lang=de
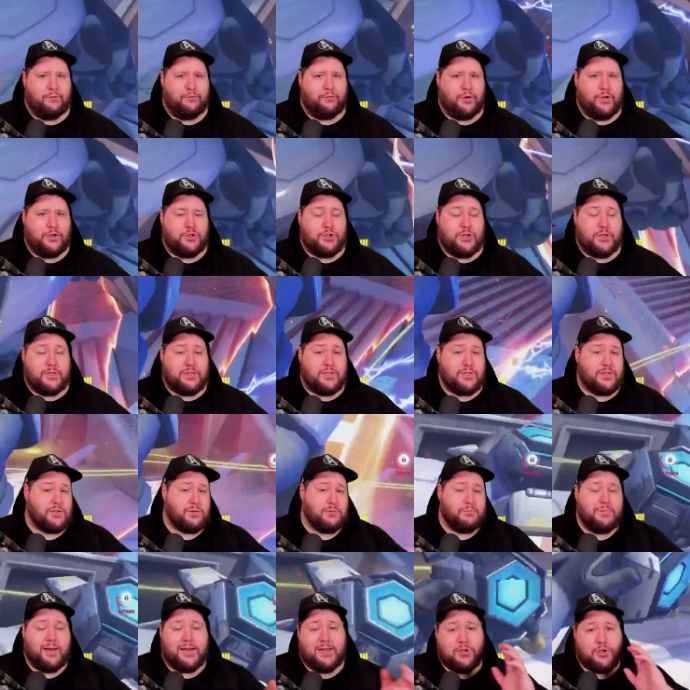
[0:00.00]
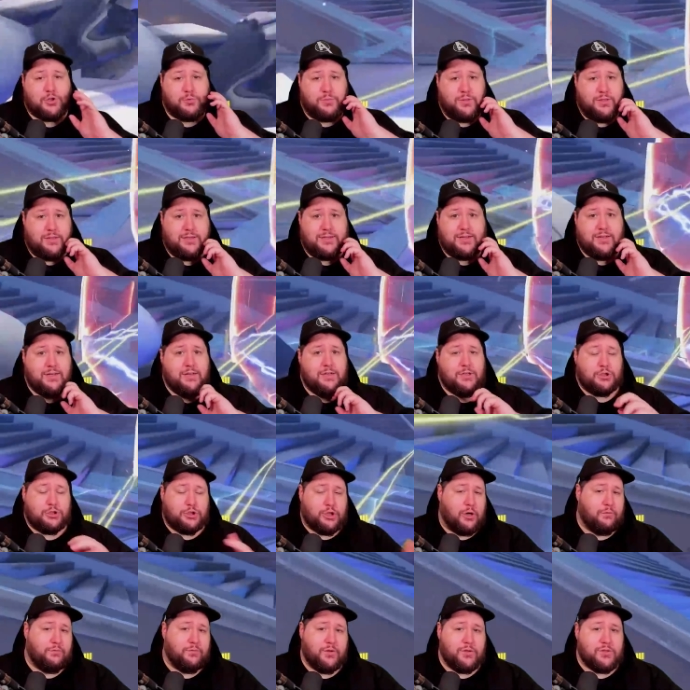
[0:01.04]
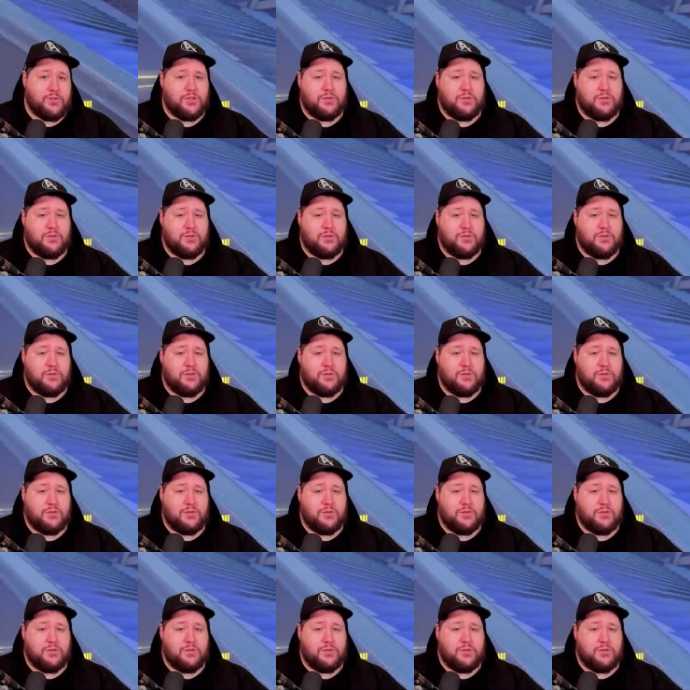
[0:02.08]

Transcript: Franchises. Zum Beispiel schauen wir uns